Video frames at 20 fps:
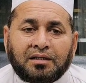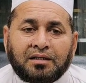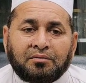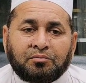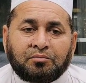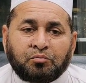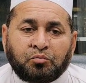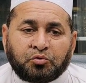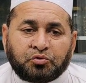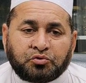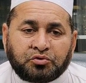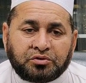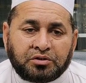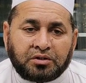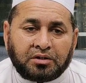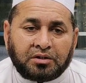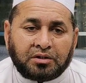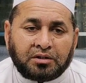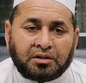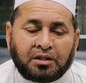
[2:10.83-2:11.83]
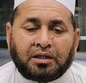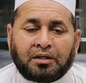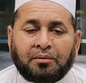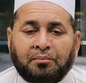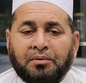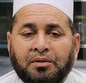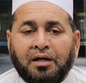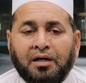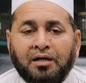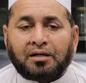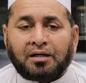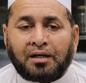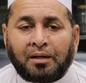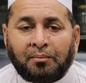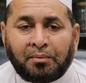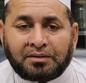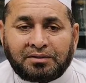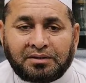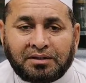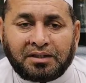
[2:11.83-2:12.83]
अपने
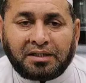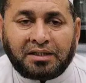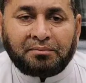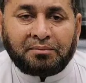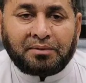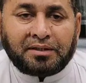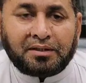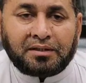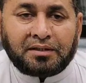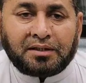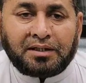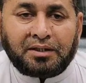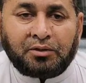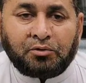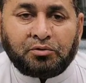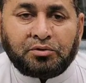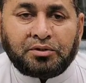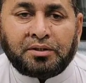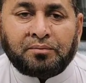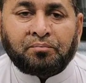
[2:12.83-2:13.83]
अलामबाजी की बैठ की हुई है